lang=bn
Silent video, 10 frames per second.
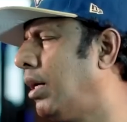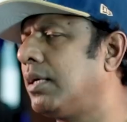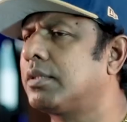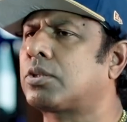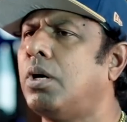
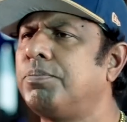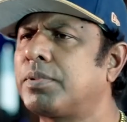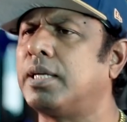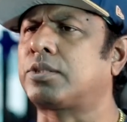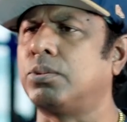আর সব
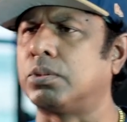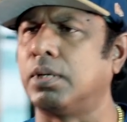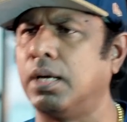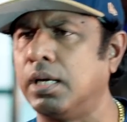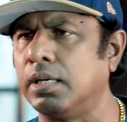কাজ
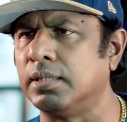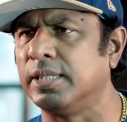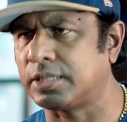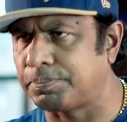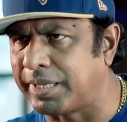কোথায়
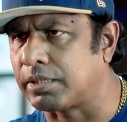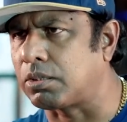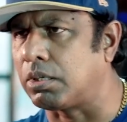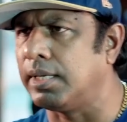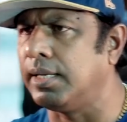রেসপেক্ট
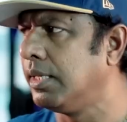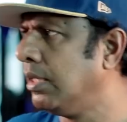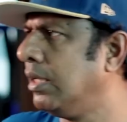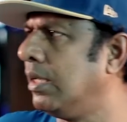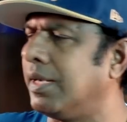করে
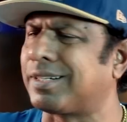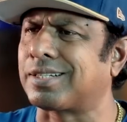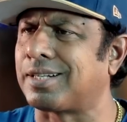একটা